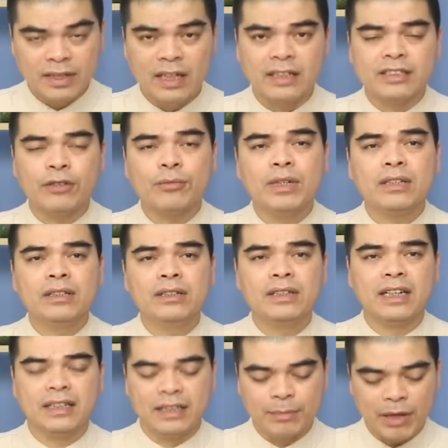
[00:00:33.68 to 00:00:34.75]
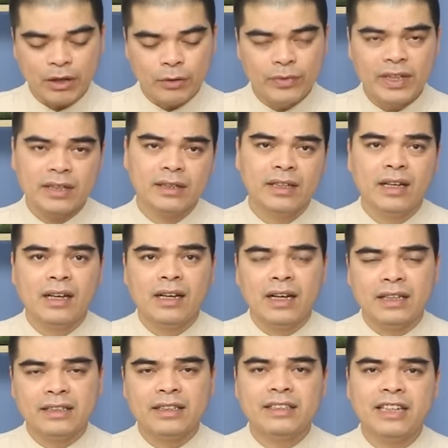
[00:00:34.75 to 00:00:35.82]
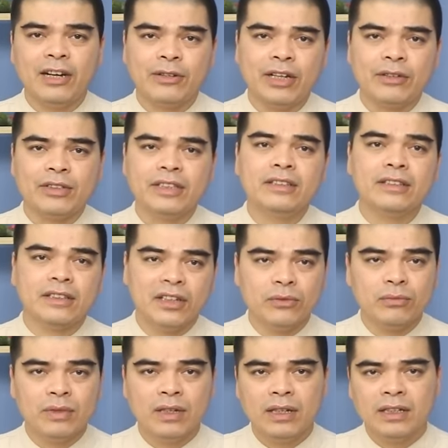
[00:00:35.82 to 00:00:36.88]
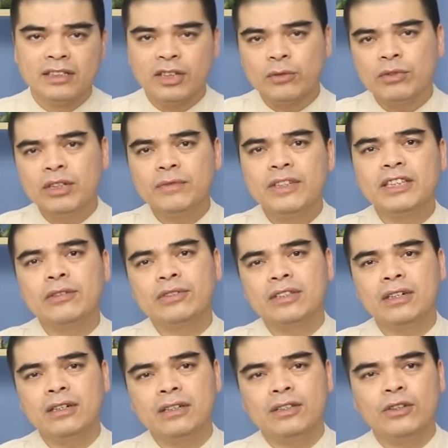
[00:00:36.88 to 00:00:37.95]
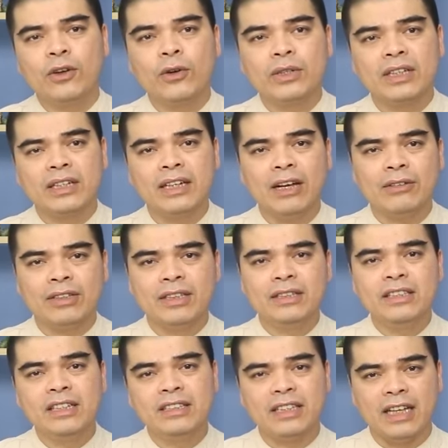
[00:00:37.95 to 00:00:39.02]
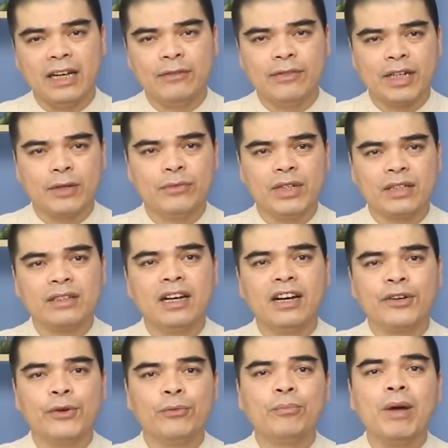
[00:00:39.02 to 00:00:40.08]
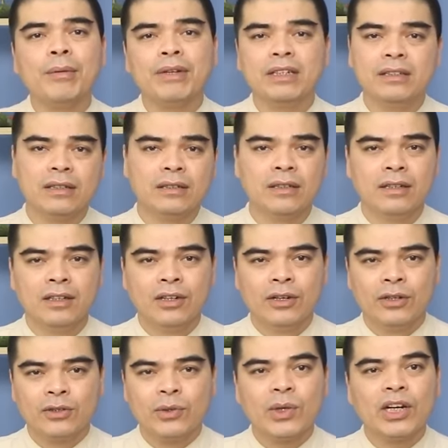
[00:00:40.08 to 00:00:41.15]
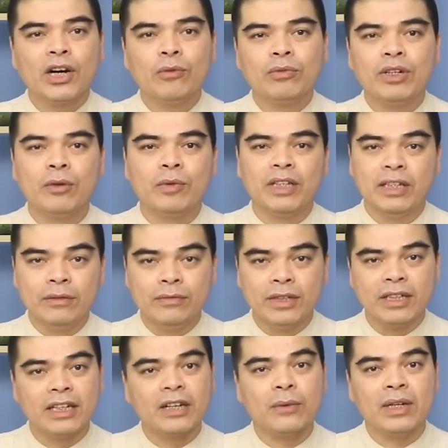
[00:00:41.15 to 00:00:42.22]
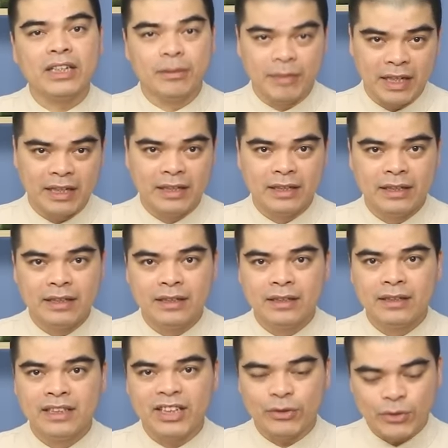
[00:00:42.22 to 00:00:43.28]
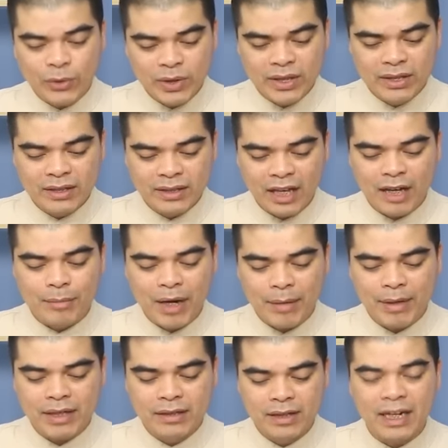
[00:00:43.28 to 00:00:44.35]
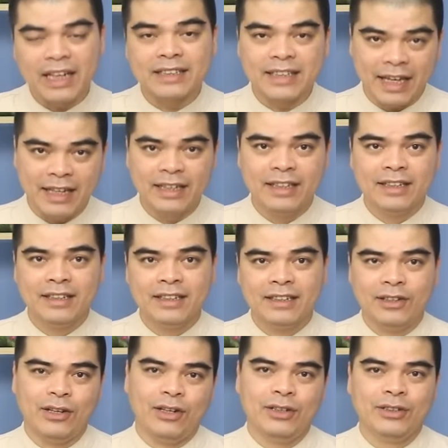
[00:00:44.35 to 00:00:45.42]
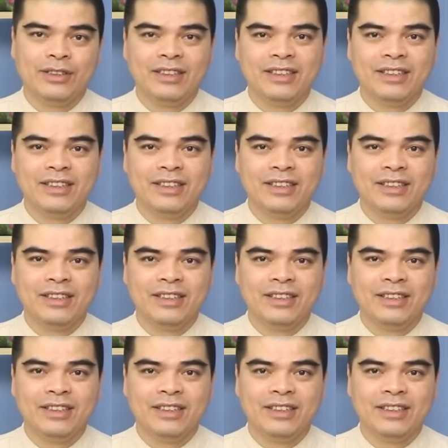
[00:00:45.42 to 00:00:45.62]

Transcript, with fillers: À, trong bức thư này thì bác có viết: à, xin chào đạo sĩ Tử Thông. Trong những video trước, tôi có thấy đạo sĩ chia sẻ về cái việc thờ cúng ba bát hương. Tôi không đồng ý với cái quan điểm này. Theo tôi, thờ ba bát hương là sai. Đó.